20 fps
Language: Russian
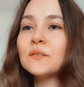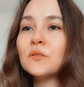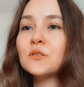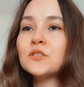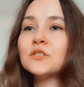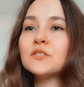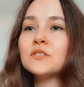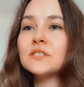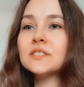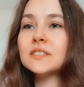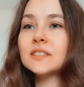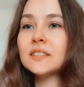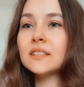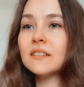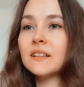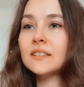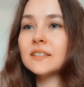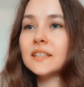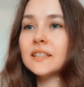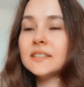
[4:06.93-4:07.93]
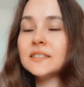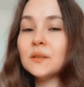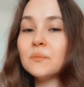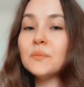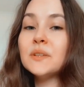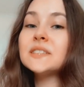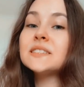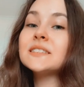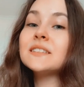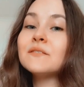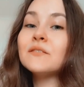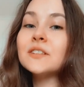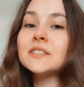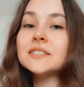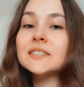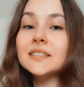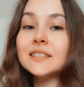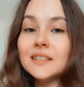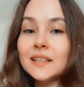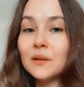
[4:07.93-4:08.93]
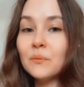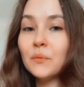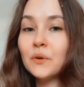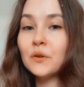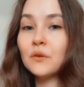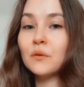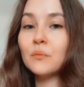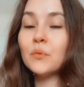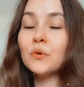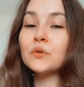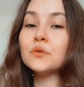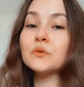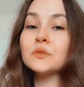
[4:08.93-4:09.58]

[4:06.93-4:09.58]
что я заняла третье место, и вы оценили мою работу.